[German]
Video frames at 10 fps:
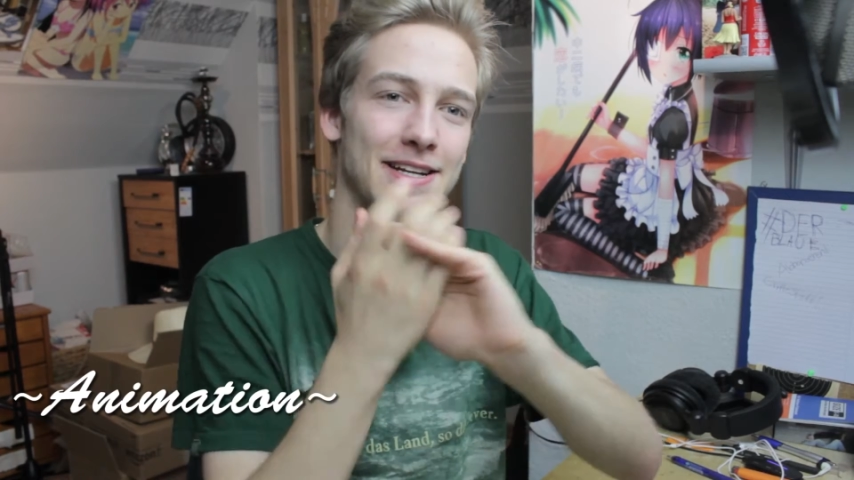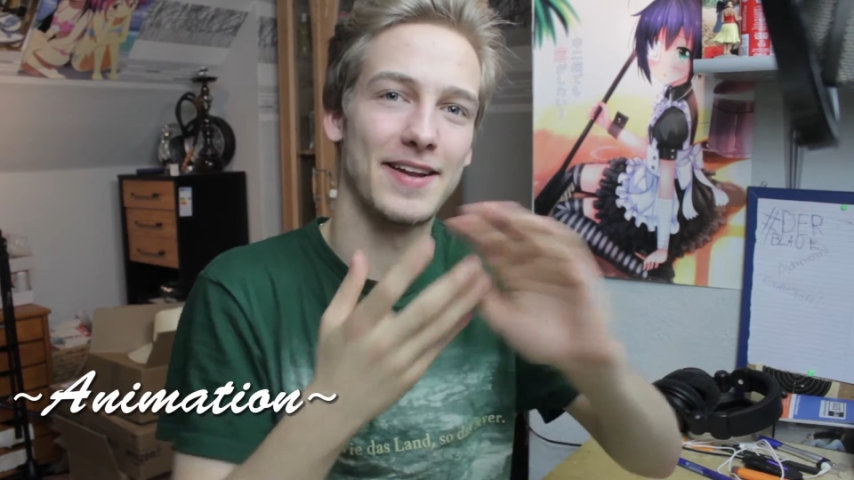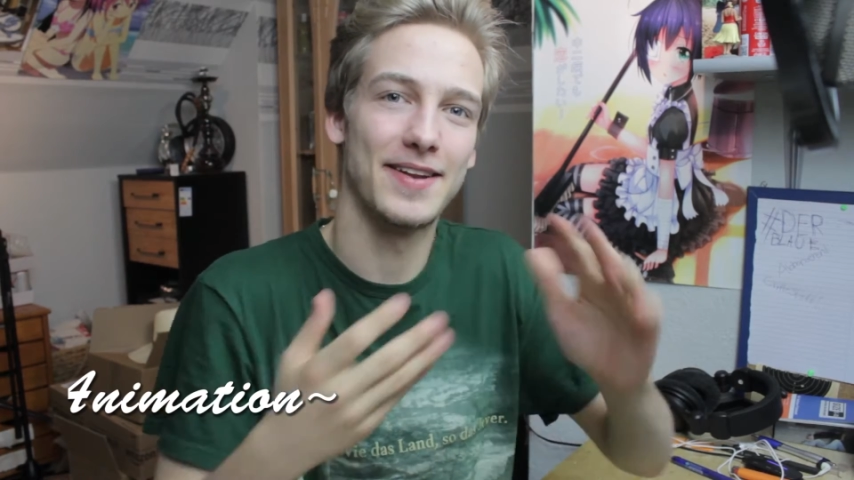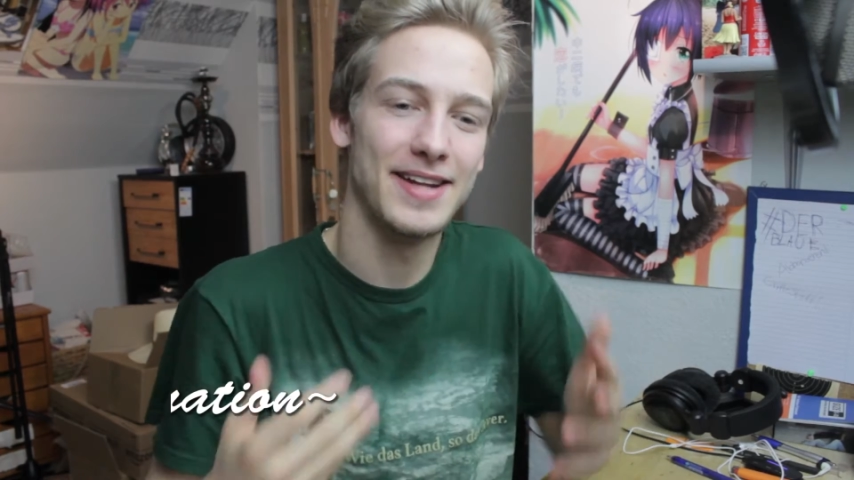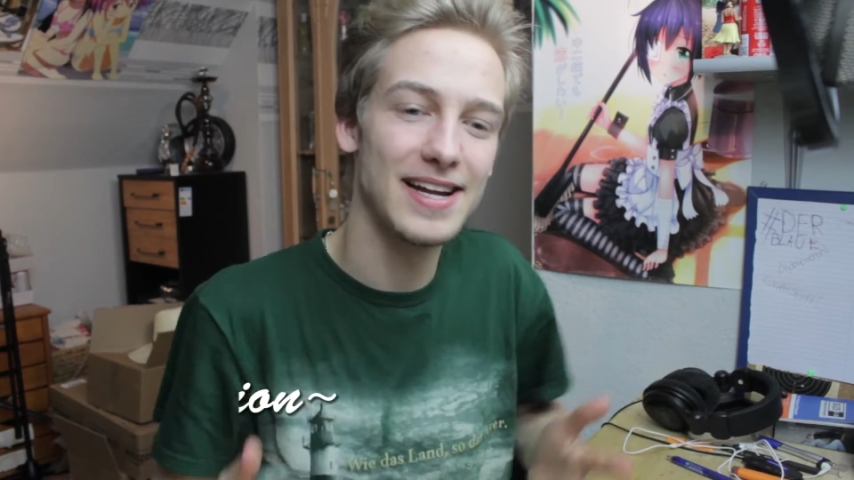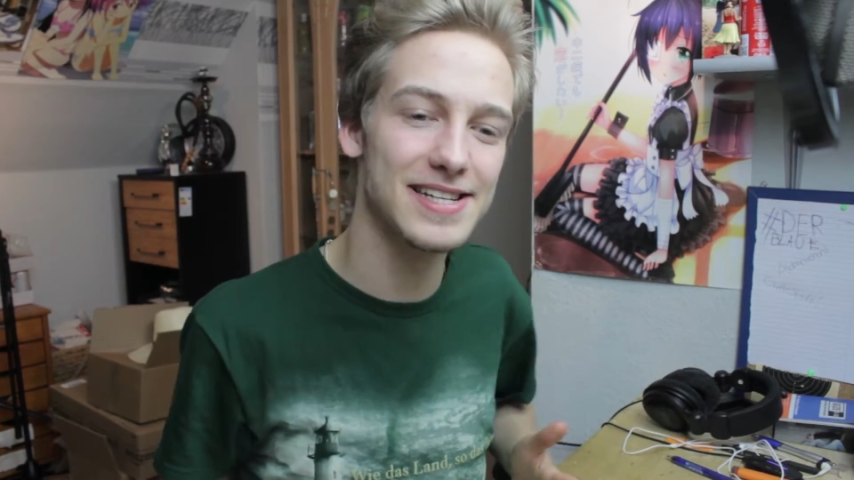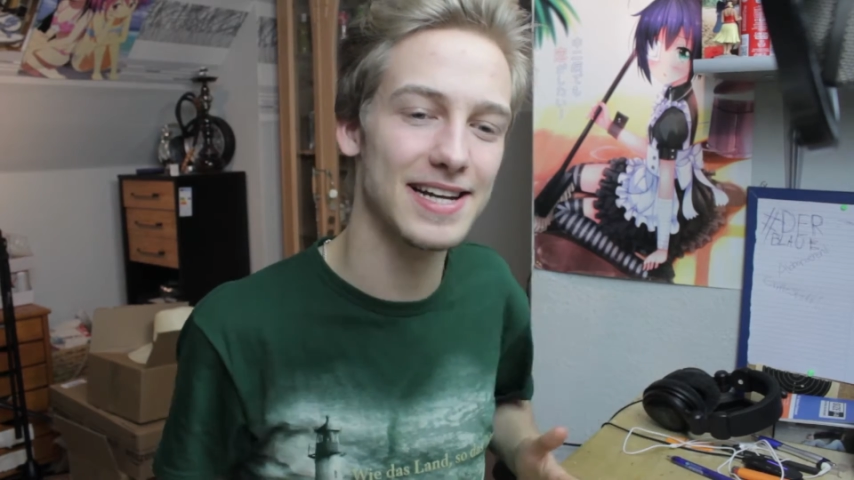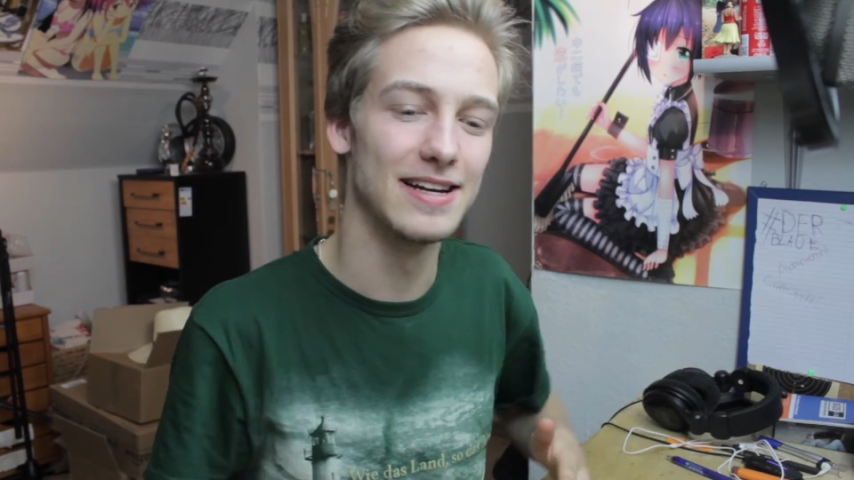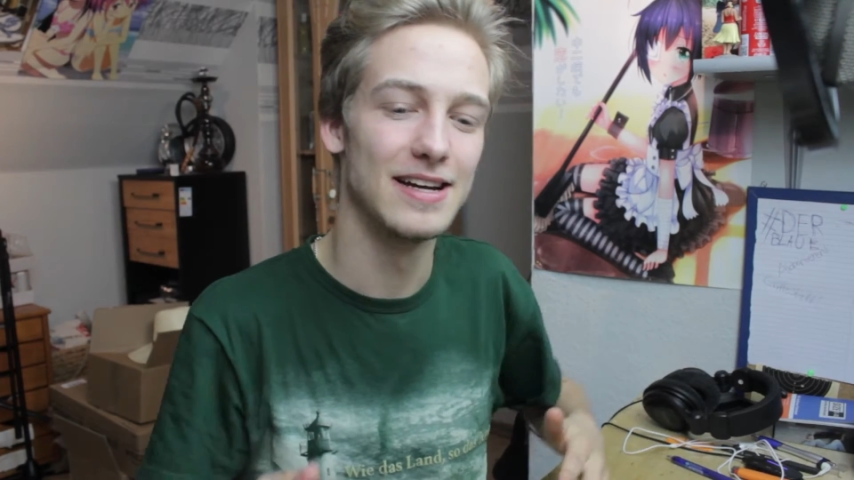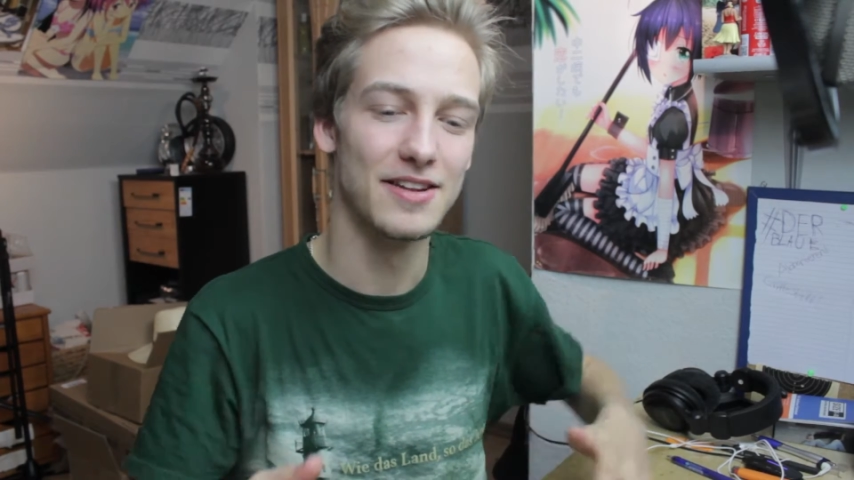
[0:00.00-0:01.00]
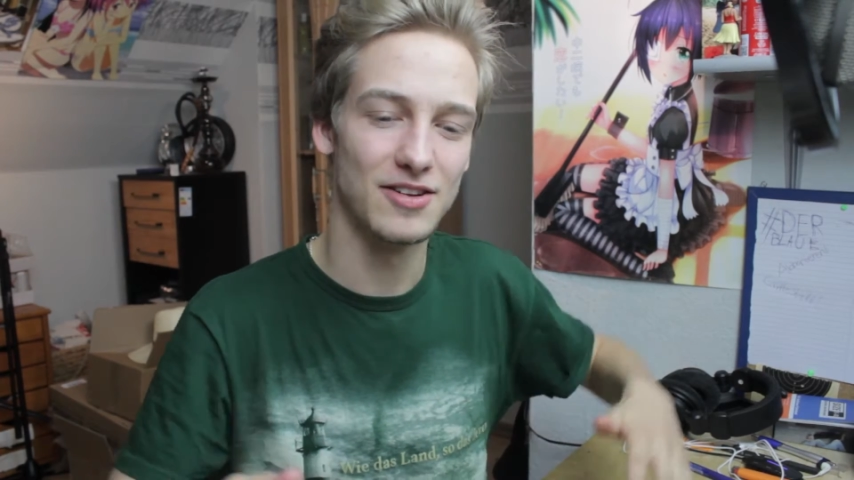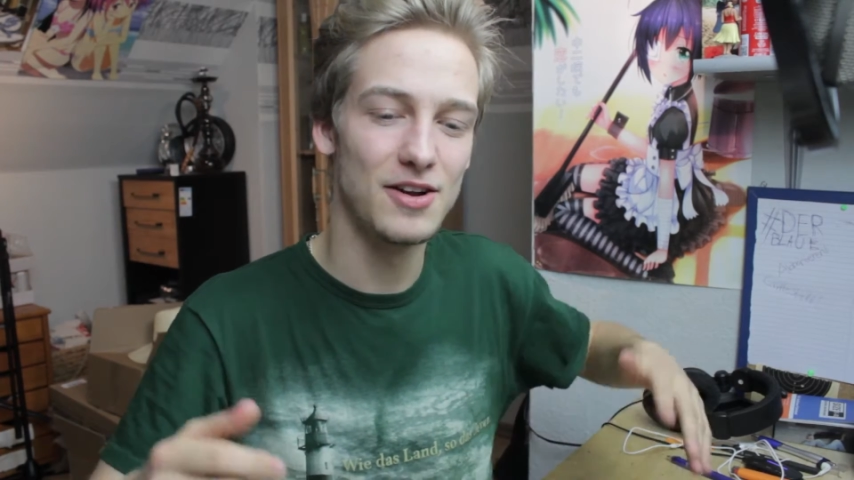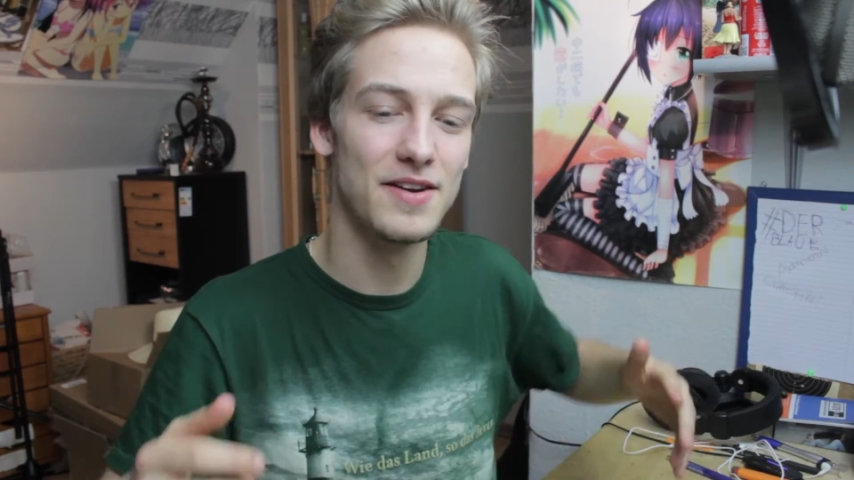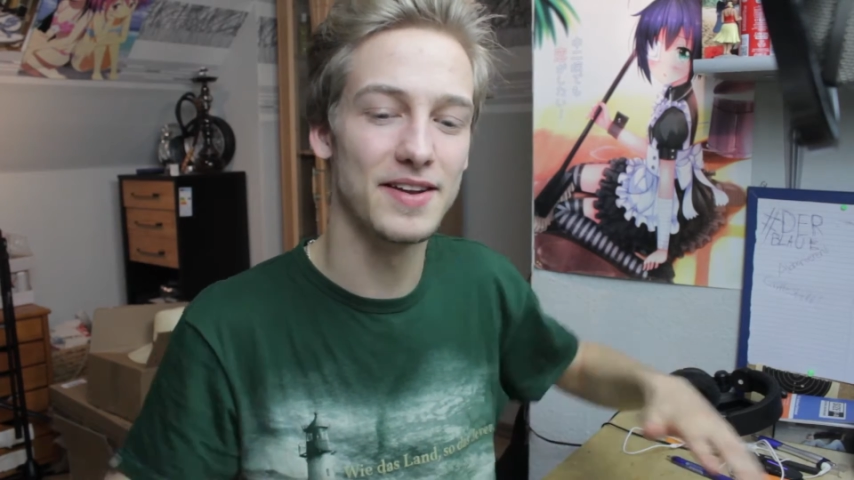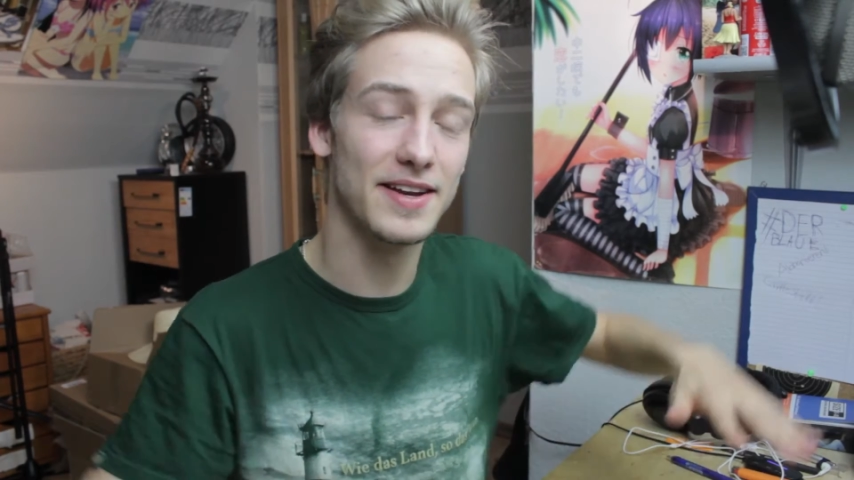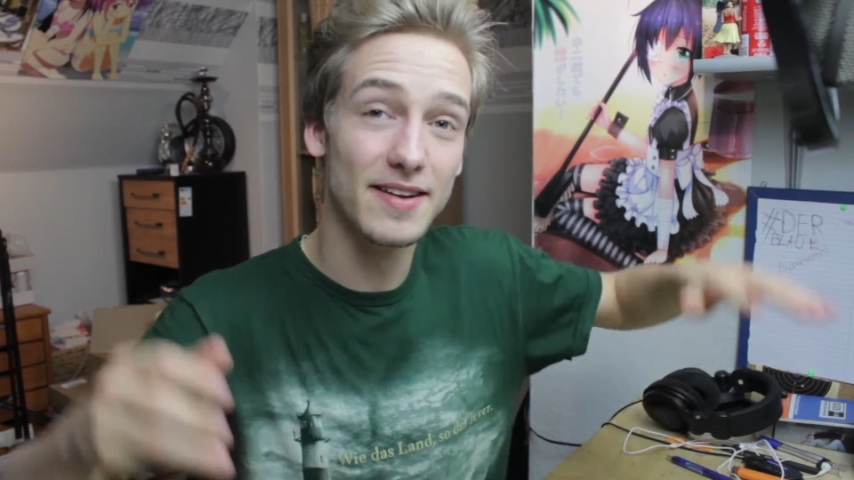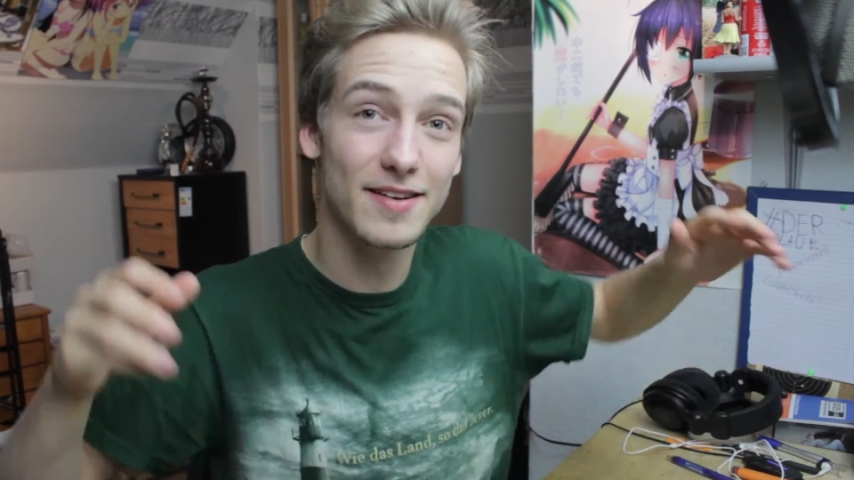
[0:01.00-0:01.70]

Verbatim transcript: das Setting sollten sich